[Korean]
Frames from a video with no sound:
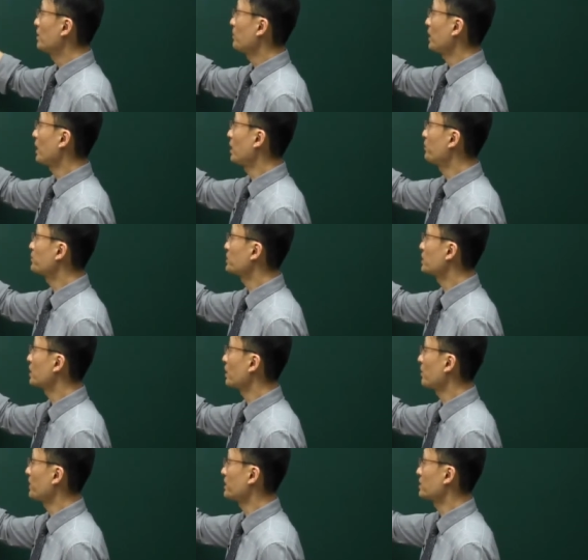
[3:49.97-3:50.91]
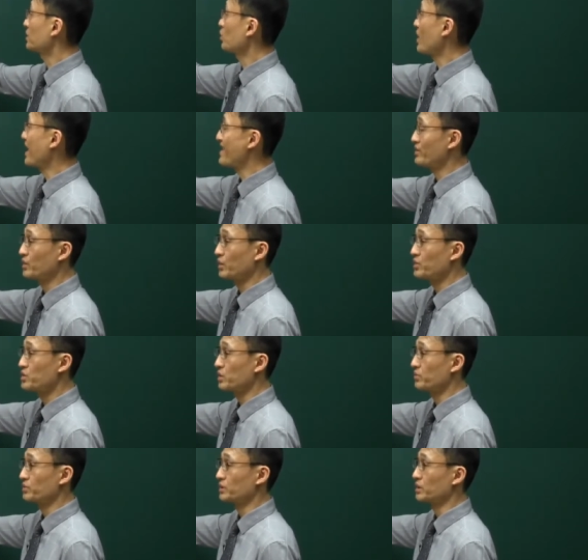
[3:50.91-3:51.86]
폐업 전에 받은 과태료
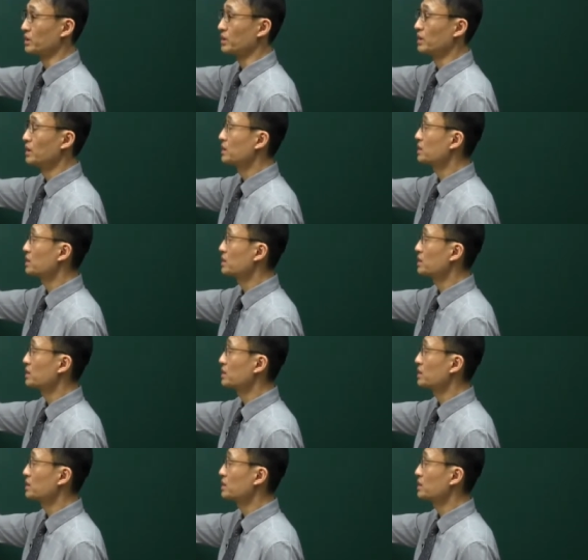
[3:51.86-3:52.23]
처분은